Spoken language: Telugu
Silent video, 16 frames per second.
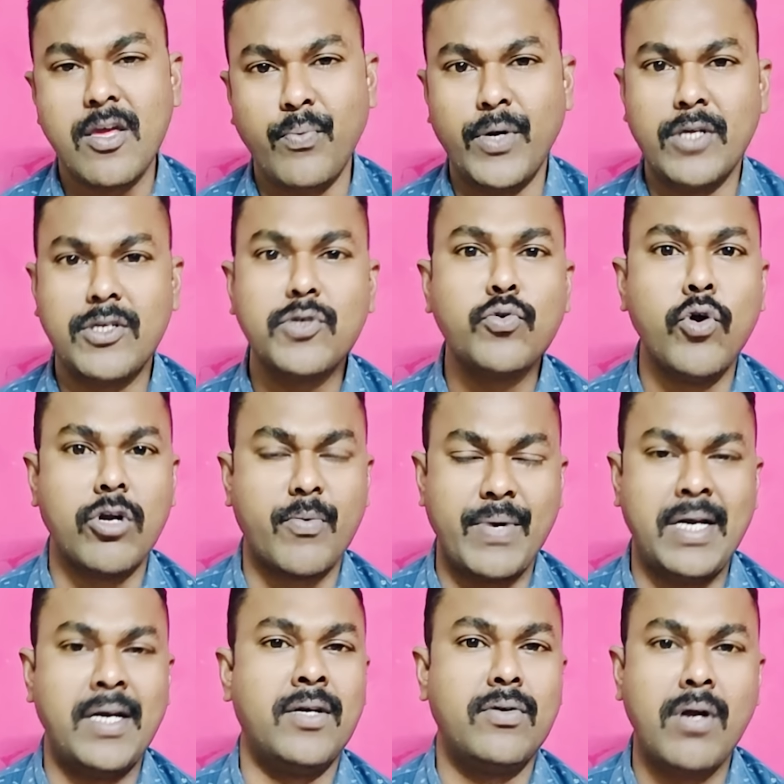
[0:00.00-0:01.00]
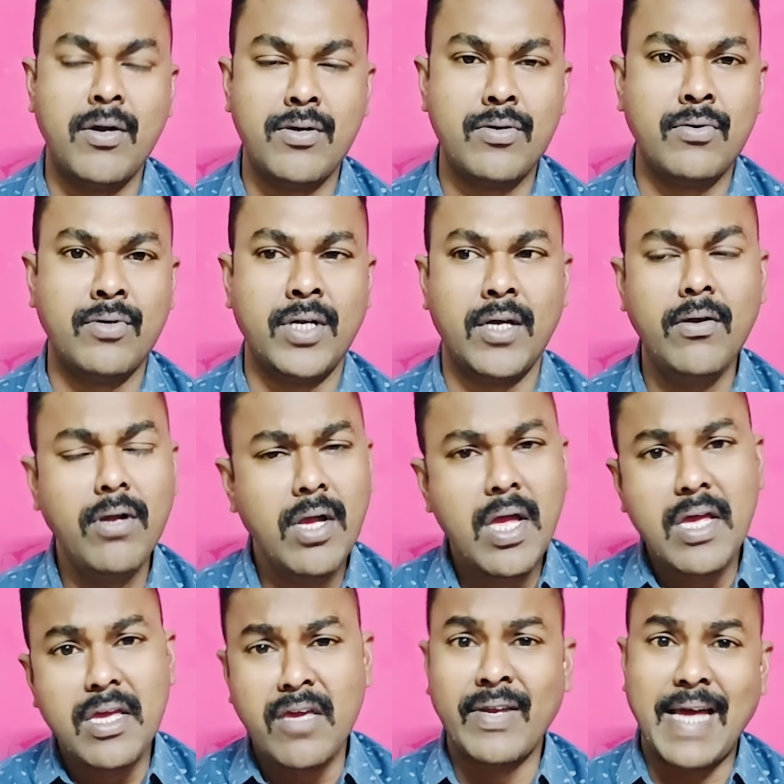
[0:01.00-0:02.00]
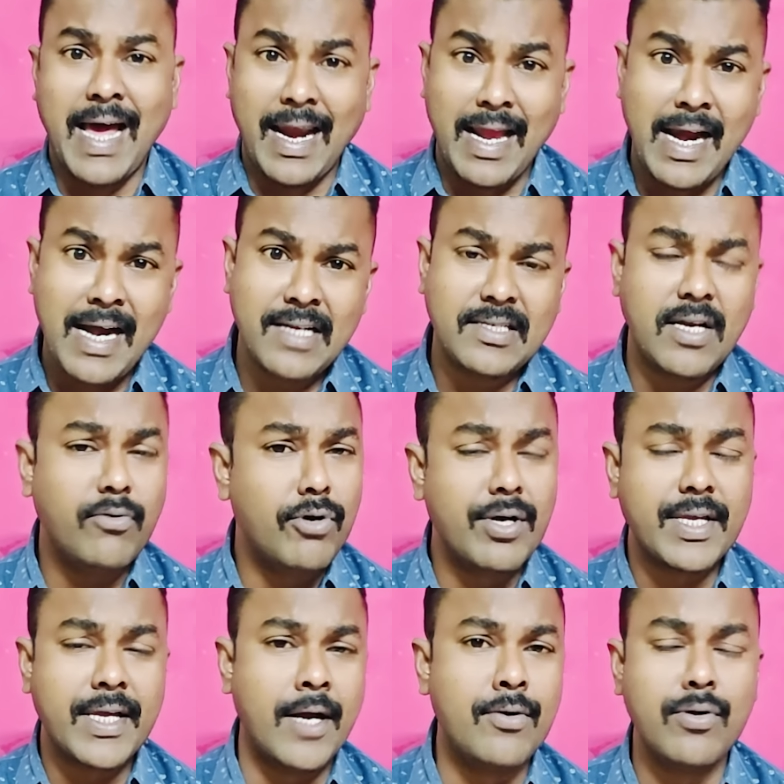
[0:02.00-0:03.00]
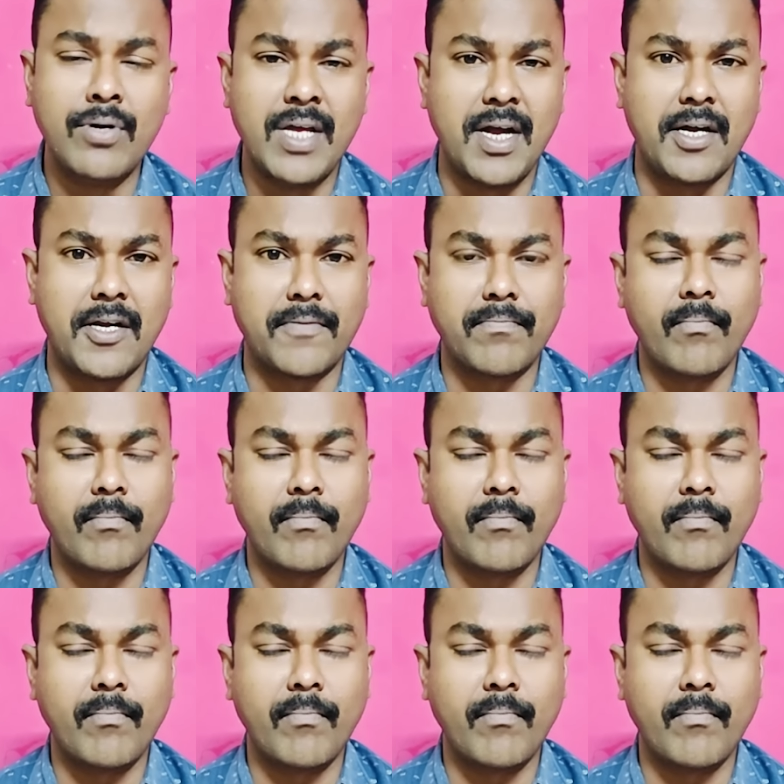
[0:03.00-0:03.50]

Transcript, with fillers: ఇప్పుడు వచ్చి కోటి రూపాయలు అంటూ అంటున్నారు ఈవెన్ అలా అయినా సరే ఓకే అంటూ ఉన్నారట